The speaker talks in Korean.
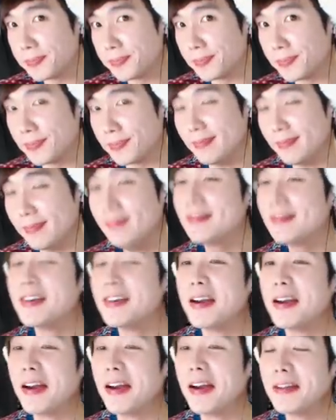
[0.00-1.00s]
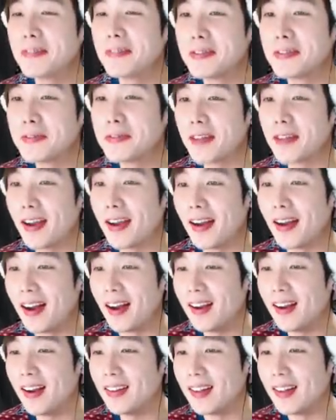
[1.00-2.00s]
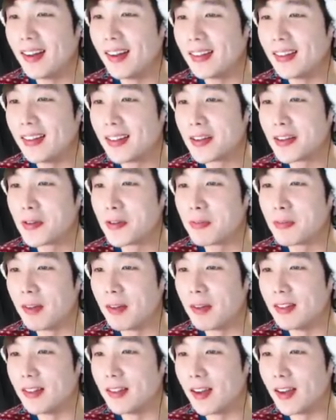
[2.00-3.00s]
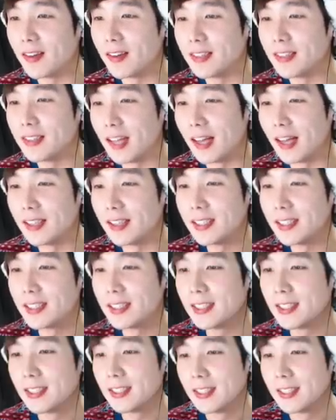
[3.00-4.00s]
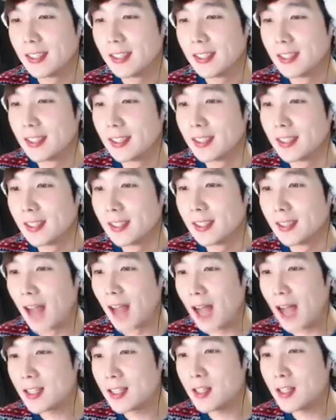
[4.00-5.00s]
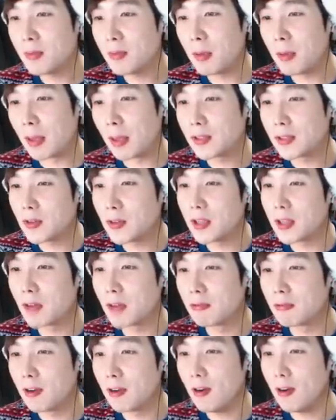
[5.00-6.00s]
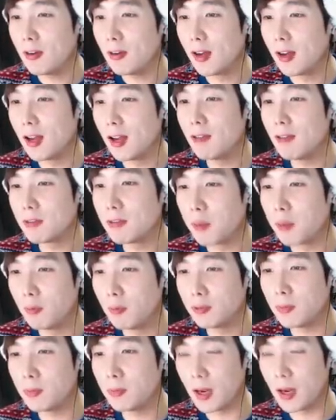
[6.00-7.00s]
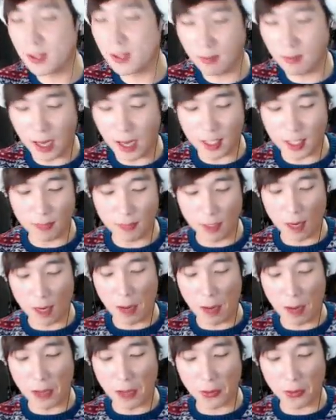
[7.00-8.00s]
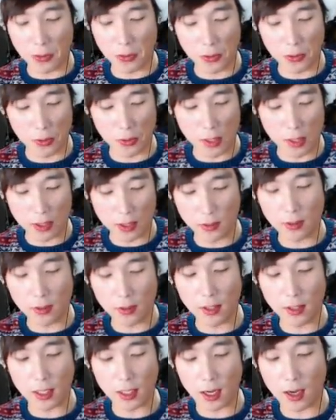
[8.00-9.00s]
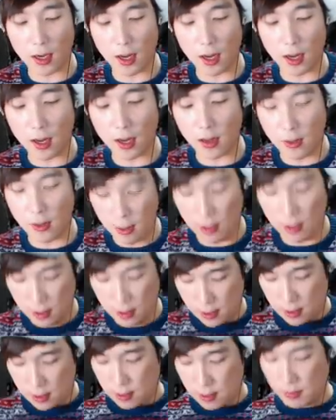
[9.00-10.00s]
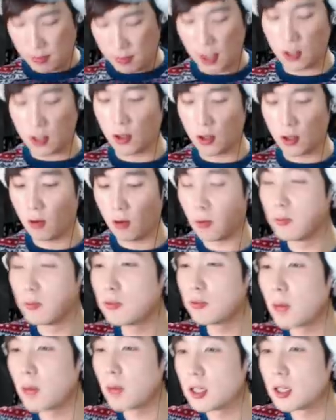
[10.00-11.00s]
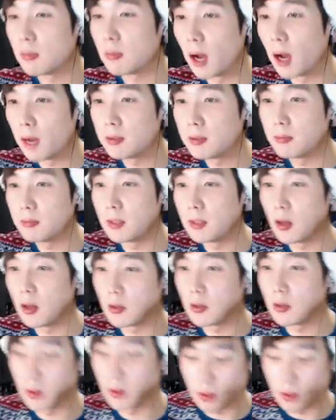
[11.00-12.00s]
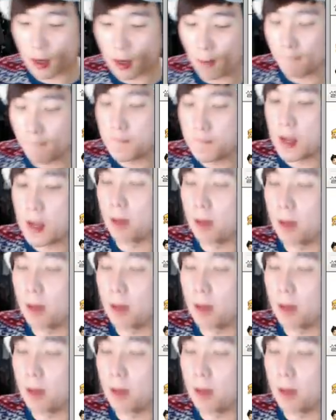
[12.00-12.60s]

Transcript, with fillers: 음, 네, 한동안 쏘다가 네, 되게 오랜만이네요. 네. 아침에 봤었냐고요? 네, 우리 범수팡님 아침 제가 방송을 오늘 했었는데 잠깐 봤죠? 범수팡님 반갑습니다. 어서 오세요. 네.